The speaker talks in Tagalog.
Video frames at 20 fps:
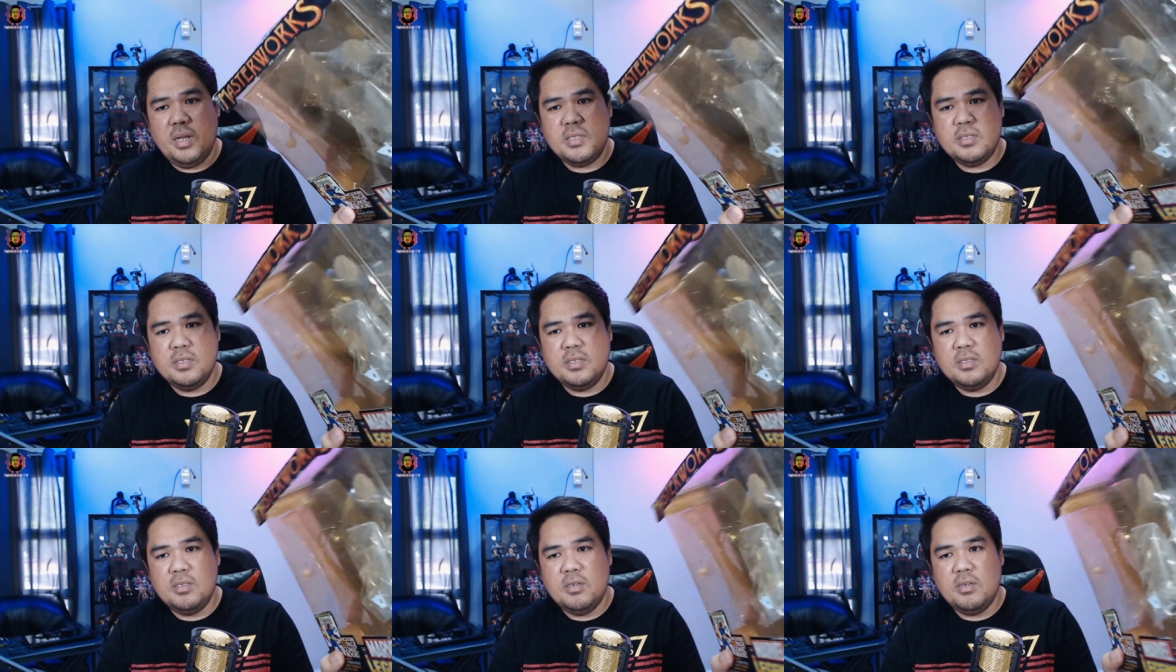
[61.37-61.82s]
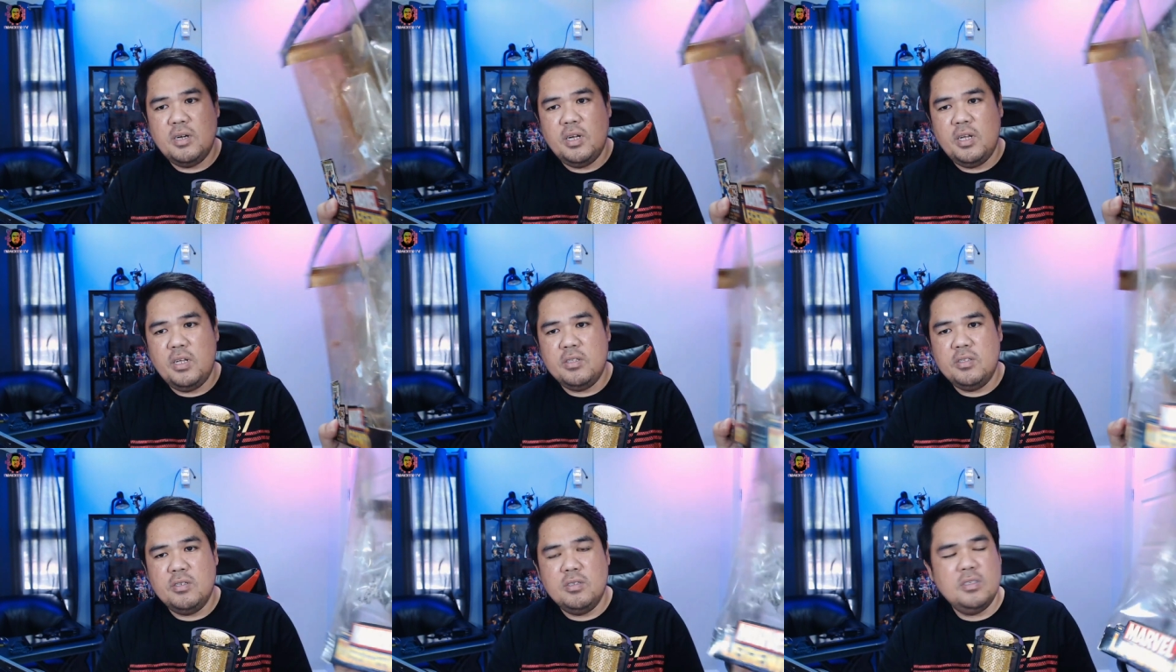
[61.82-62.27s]

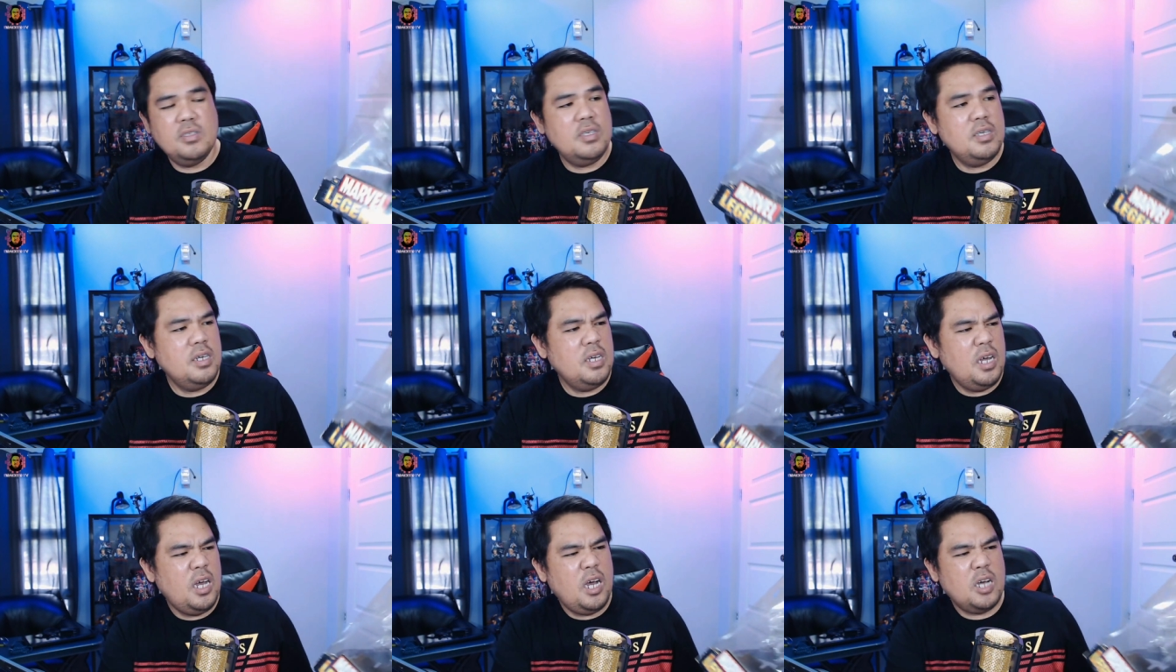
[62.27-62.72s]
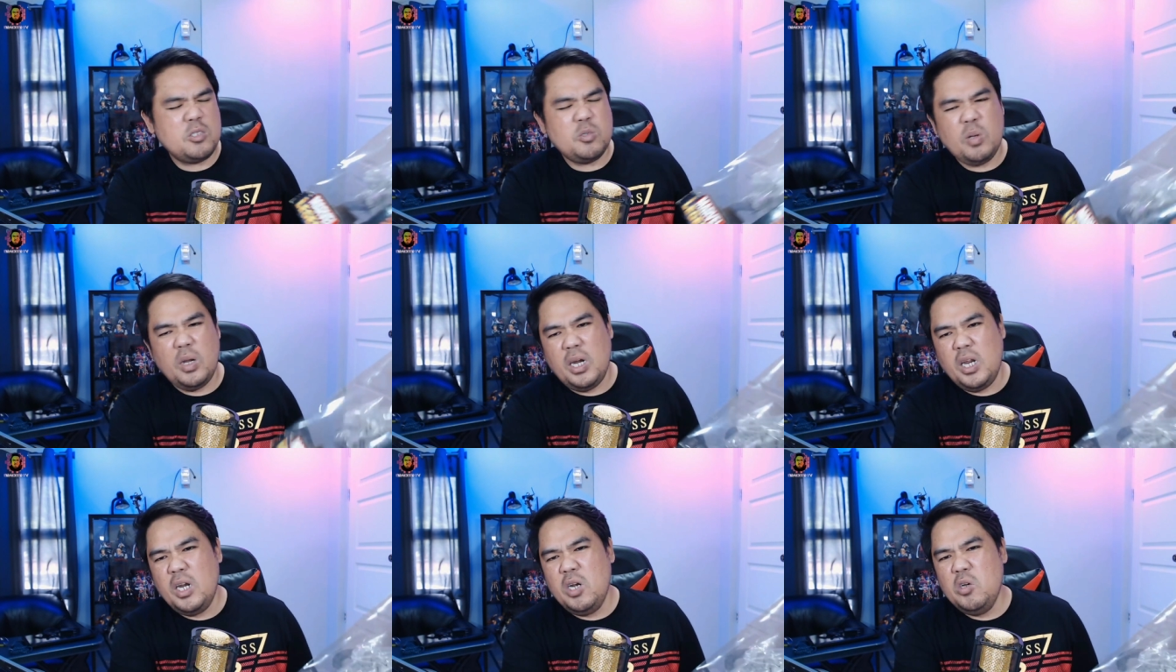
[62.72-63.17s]
Wow!
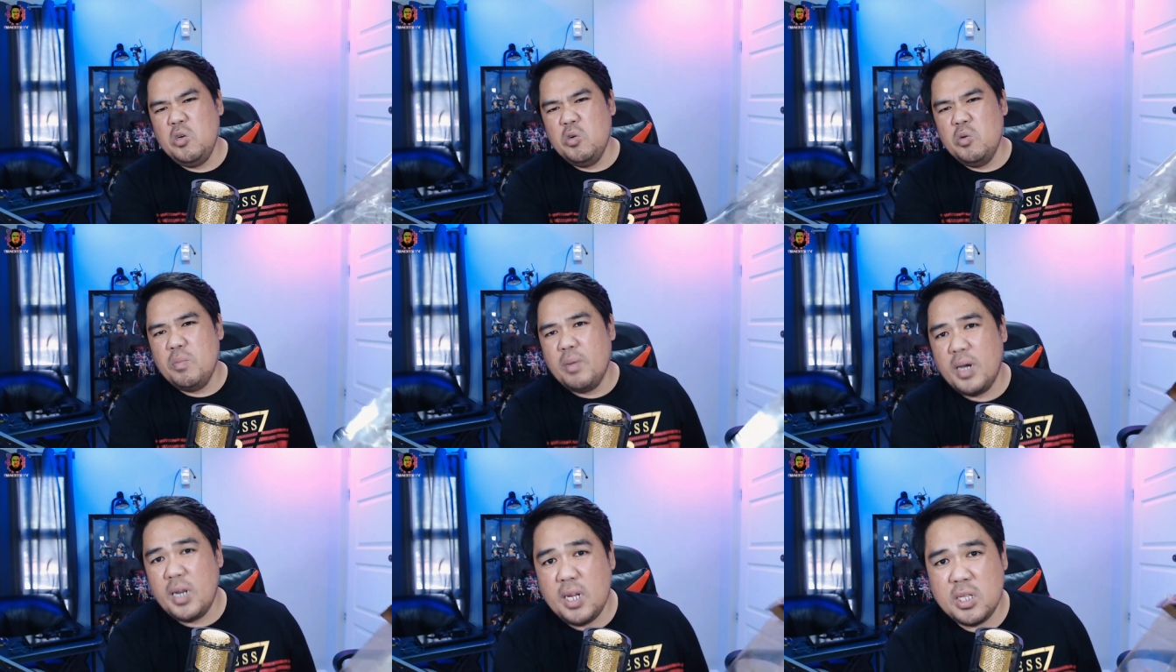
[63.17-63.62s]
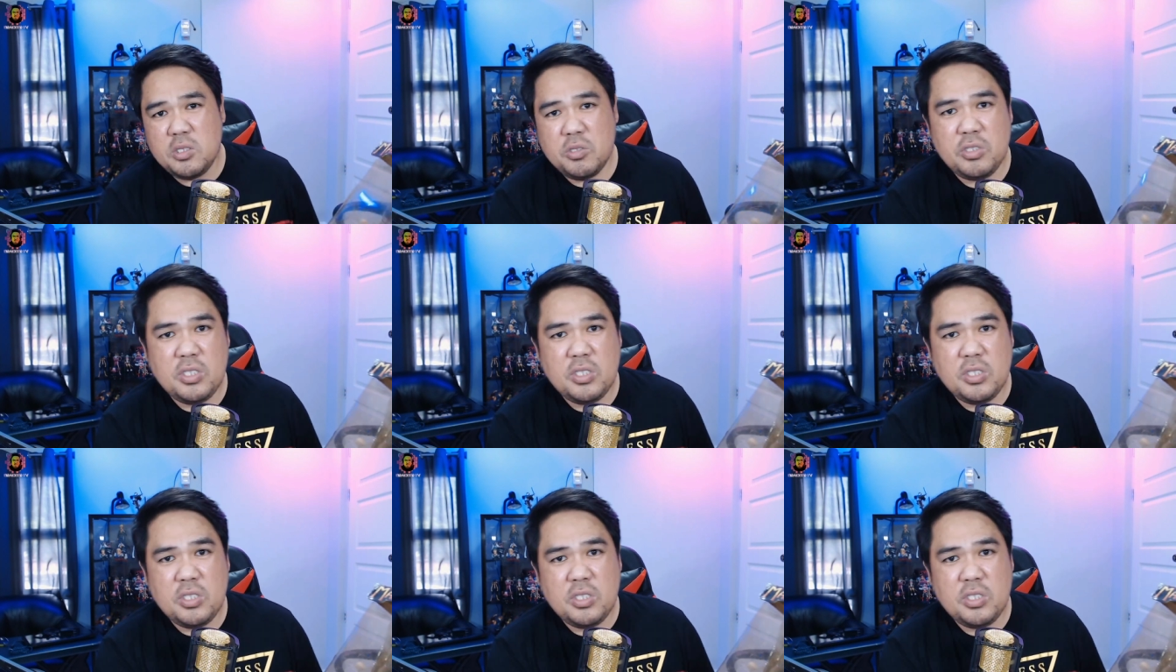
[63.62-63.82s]
Actually, luma na to